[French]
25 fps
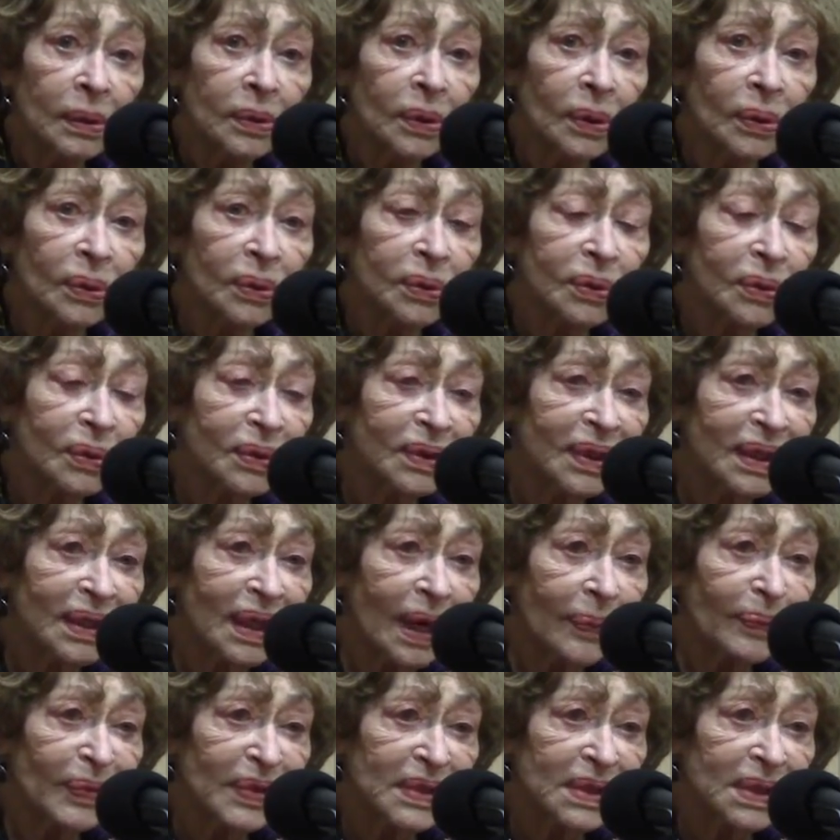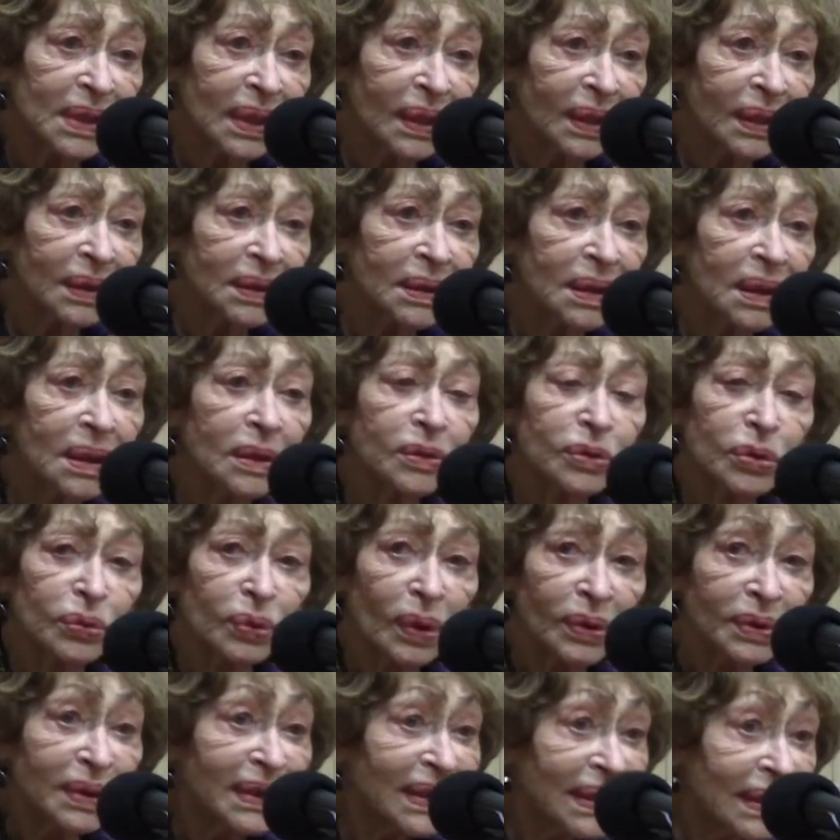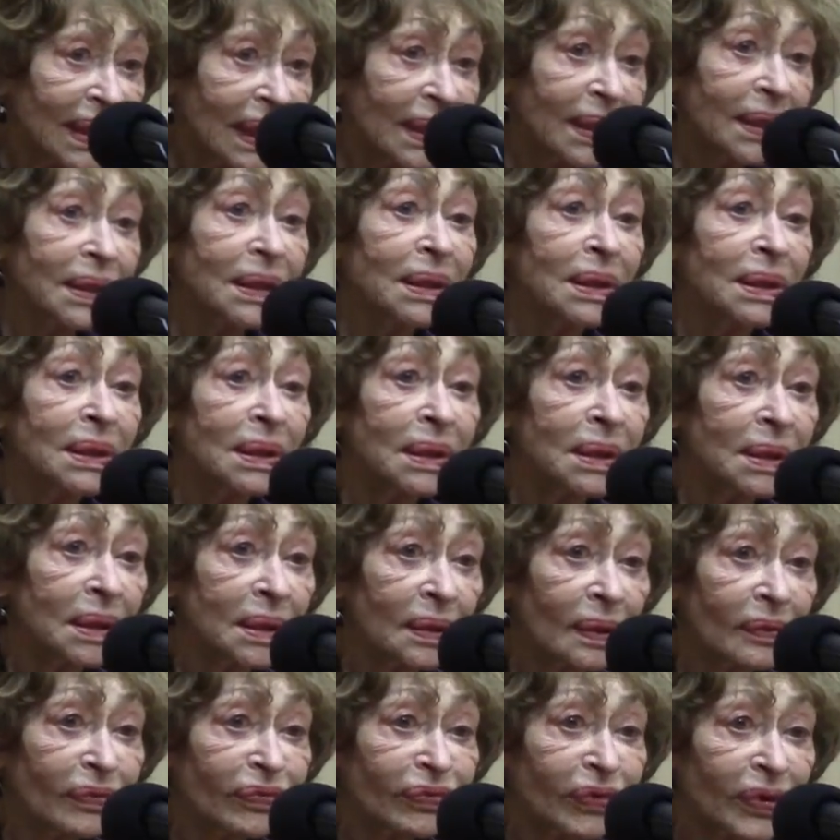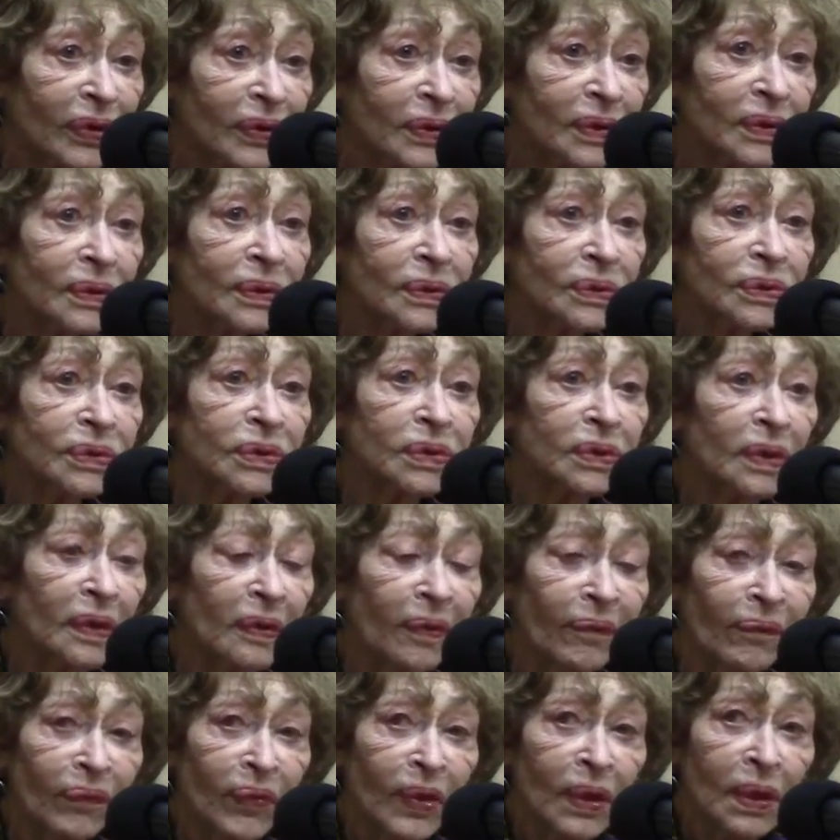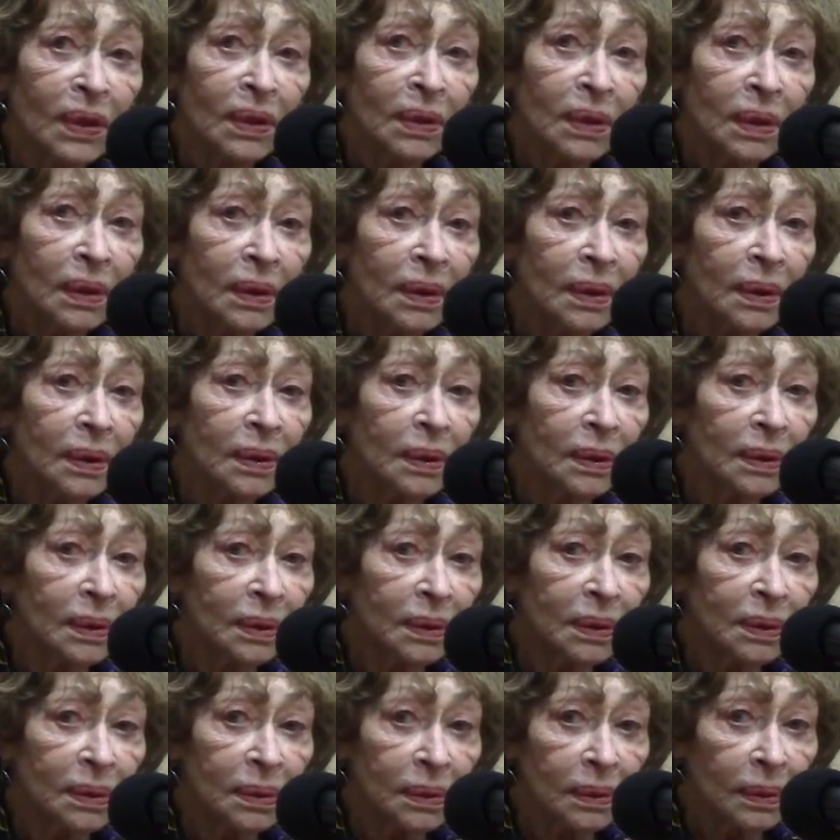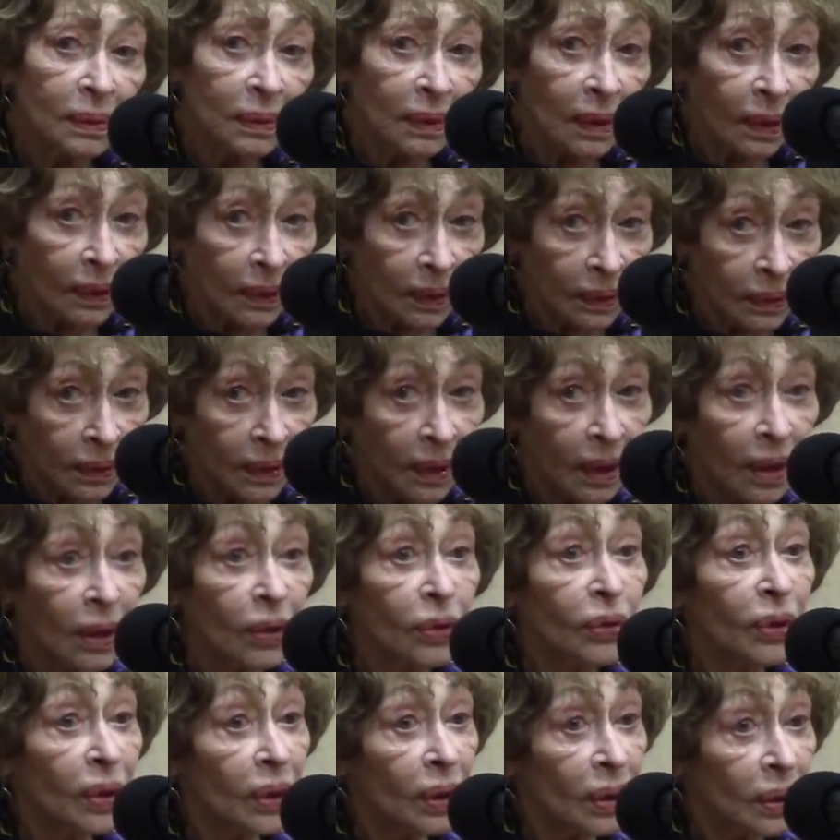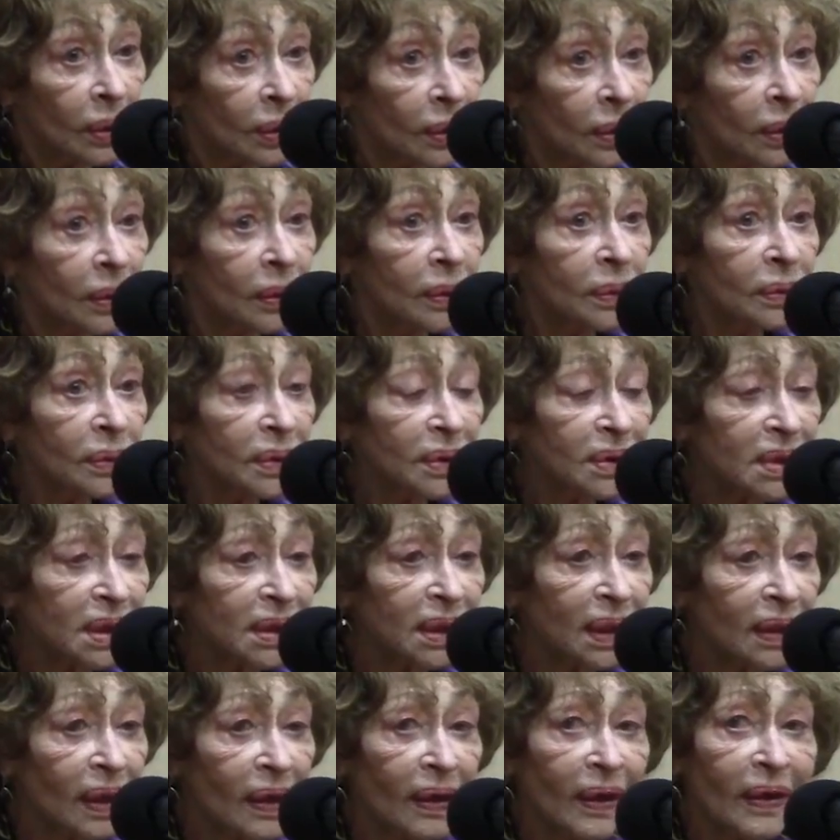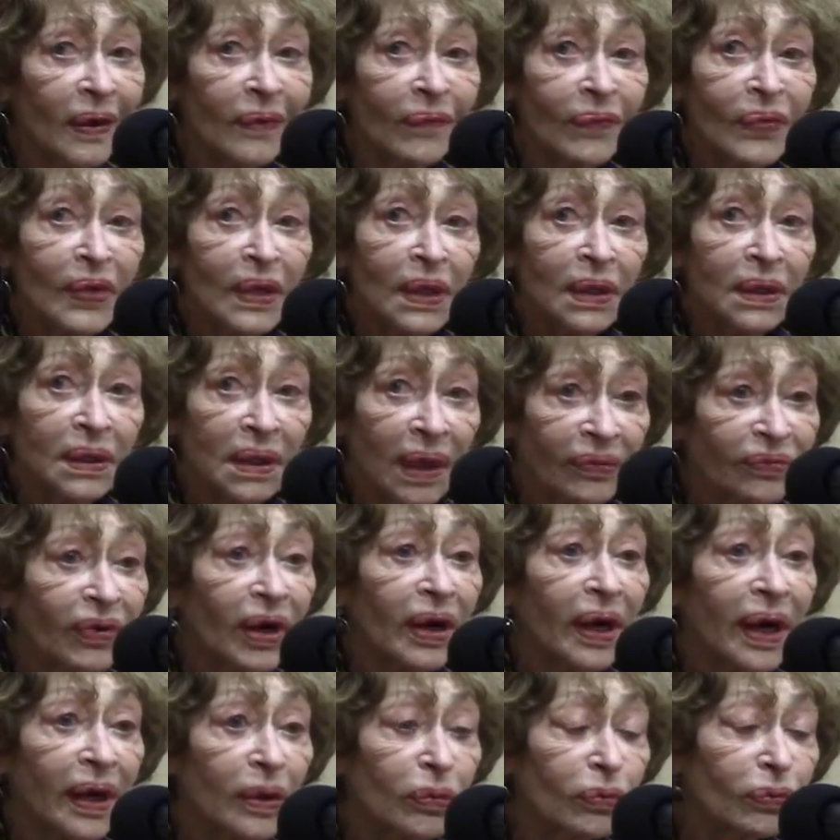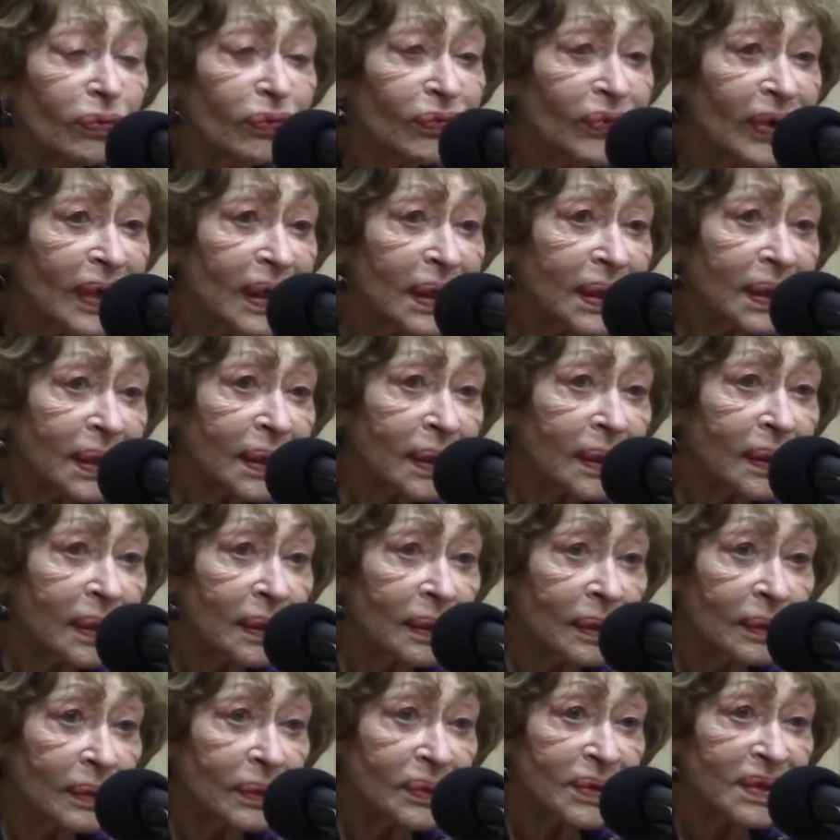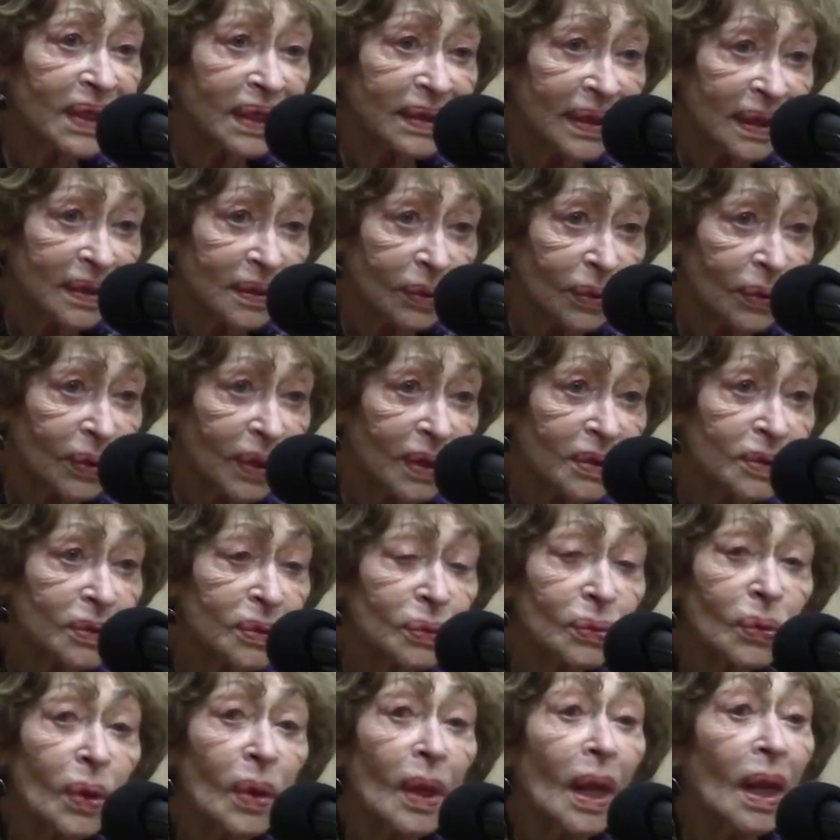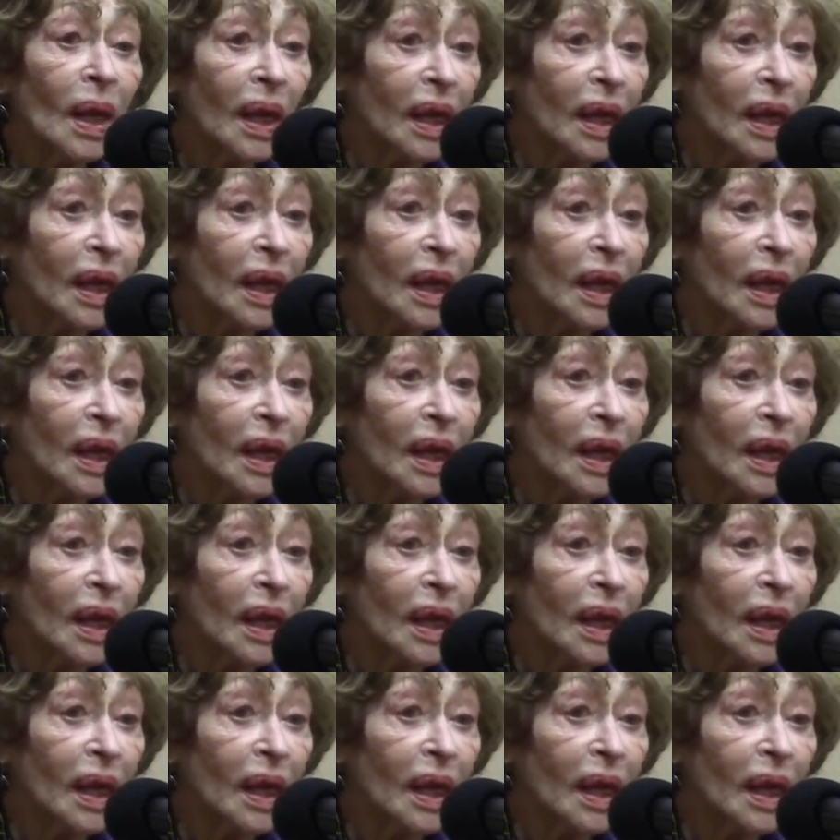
de l'autre côté de la Méditerranée, que ce soit en Italie, en France, euh, en, Hollande, etc., d'avoir réouvert euh, cette interrogation.